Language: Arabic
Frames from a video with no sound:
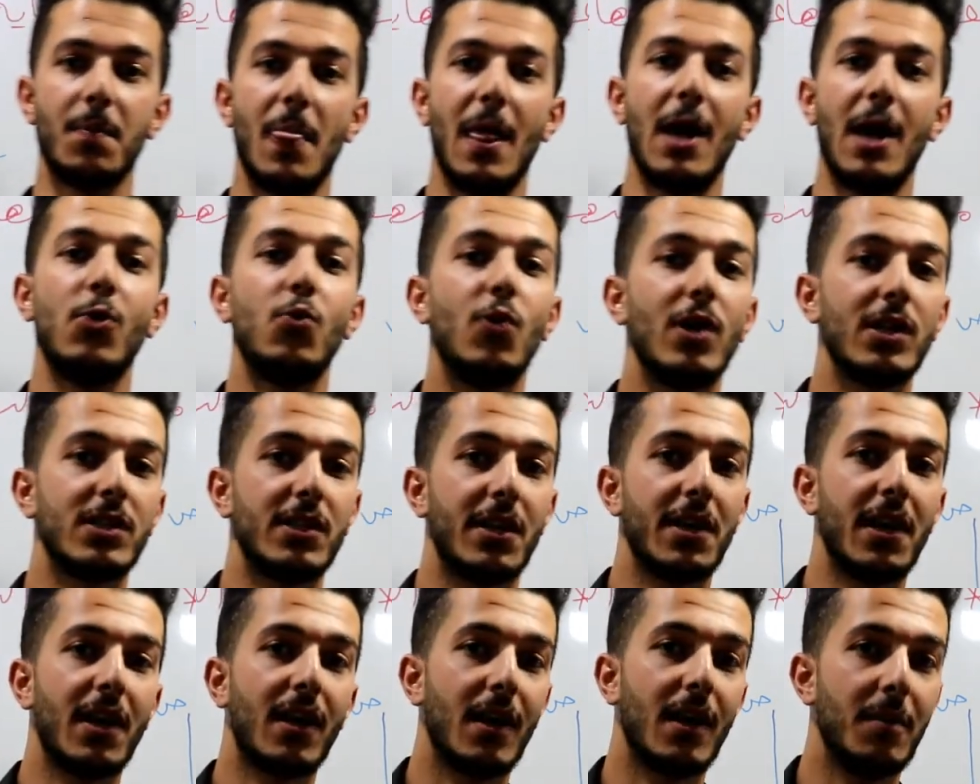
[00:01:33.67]
اول
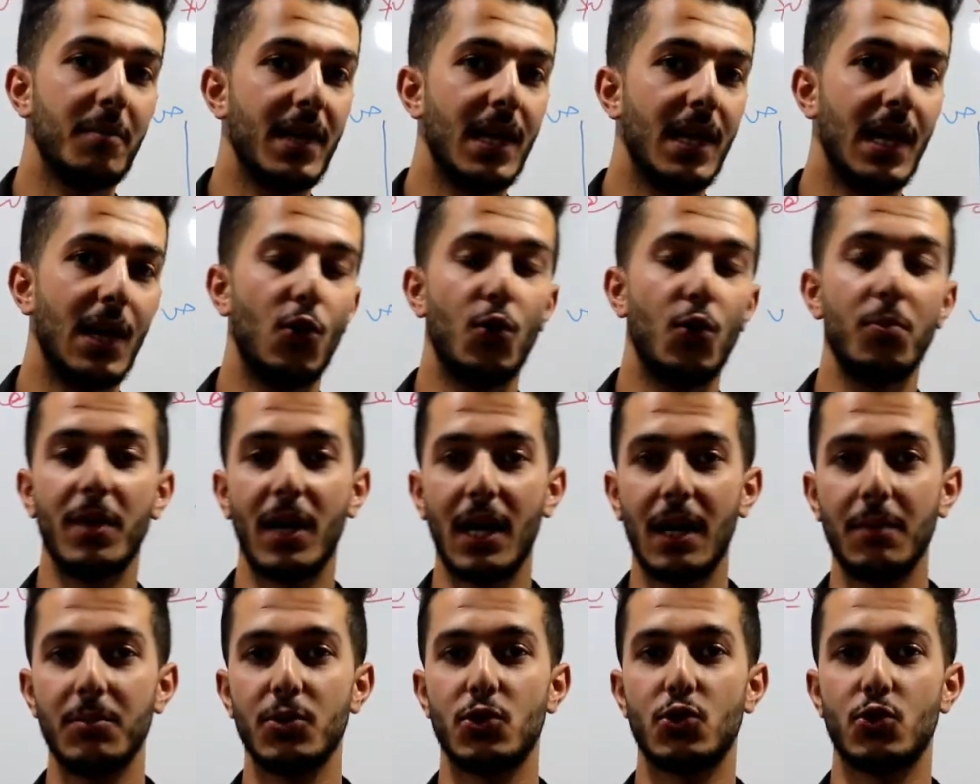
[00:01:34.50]
طريقه منها هم
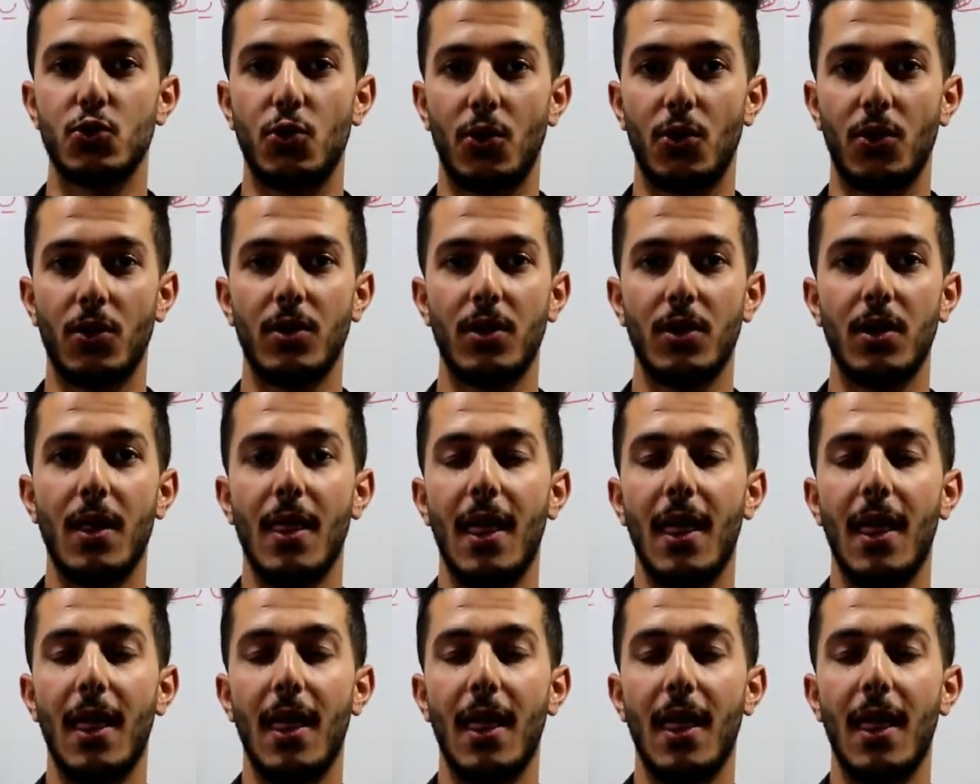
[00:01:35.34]
خمس طرق